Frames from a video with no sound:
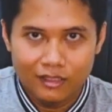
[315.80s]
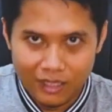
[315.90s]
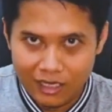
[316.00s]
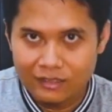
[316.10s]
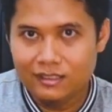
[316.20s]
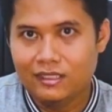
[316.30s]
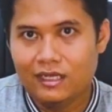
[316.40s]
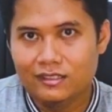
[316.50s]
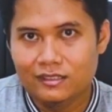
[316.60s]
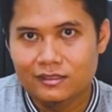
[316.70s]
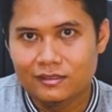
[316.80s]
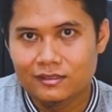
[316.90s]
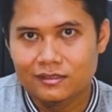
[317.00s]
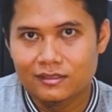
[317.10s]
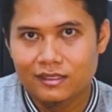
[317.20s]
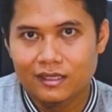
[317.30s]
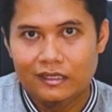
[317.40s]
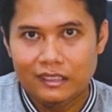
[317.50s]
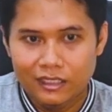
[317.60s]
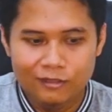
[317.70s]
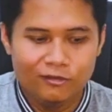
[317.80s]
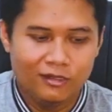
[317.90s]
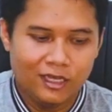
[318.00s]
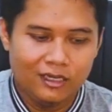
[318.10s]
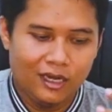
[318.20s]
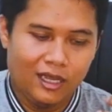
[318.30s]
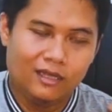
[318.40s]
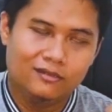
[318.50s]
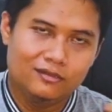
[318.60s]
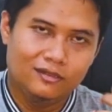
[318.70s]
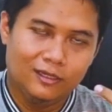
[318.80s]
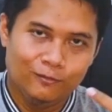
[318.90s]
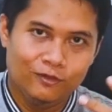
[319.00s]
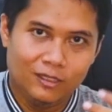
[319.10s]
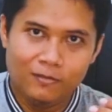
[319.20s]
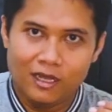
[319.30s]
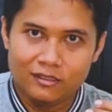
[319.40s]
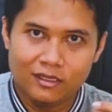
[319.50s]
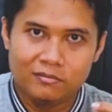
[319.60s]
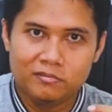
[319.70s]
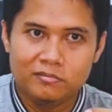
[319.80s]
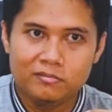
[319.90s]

Tidak akan terjadi. Ini sebetulnya adalah ilmu di bahasa